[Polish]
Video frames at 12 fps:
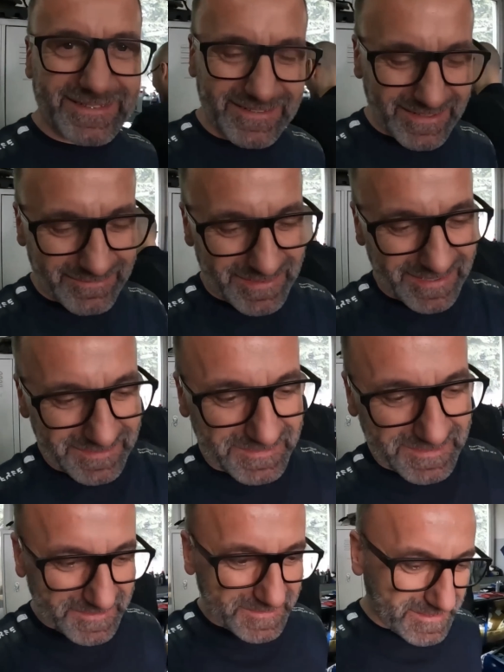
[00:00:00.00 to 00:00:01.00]
No dobra.
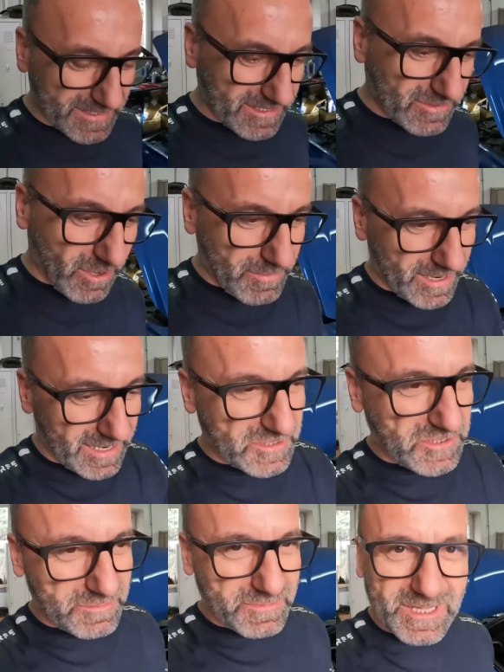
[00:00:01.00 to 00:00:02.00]
Dobra,
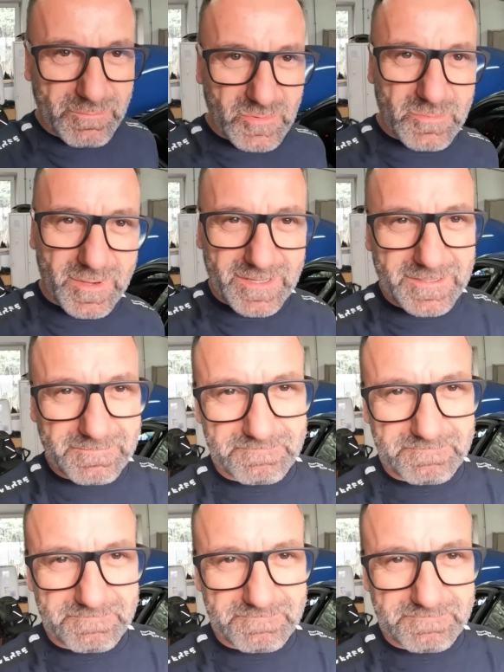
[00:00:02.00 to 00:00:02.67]
lecimy na próbę.